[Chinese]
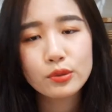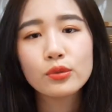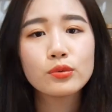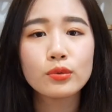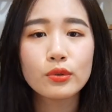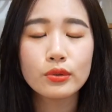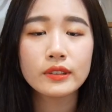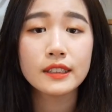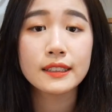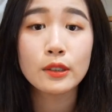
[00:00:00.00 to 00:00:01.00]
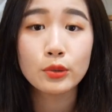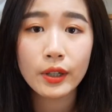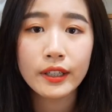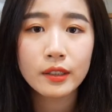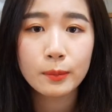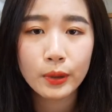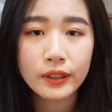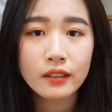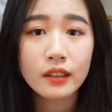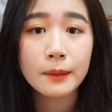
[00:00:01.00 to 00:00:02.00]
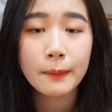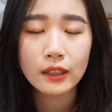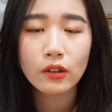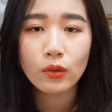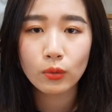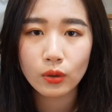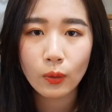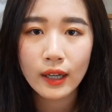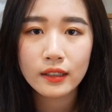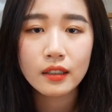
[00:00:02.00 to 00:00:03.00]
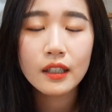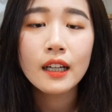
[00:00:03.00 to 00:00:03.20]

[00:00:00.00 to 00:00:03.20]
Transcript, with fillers: 就是如果说你是在专业的 breed 那里买到狗的话呢，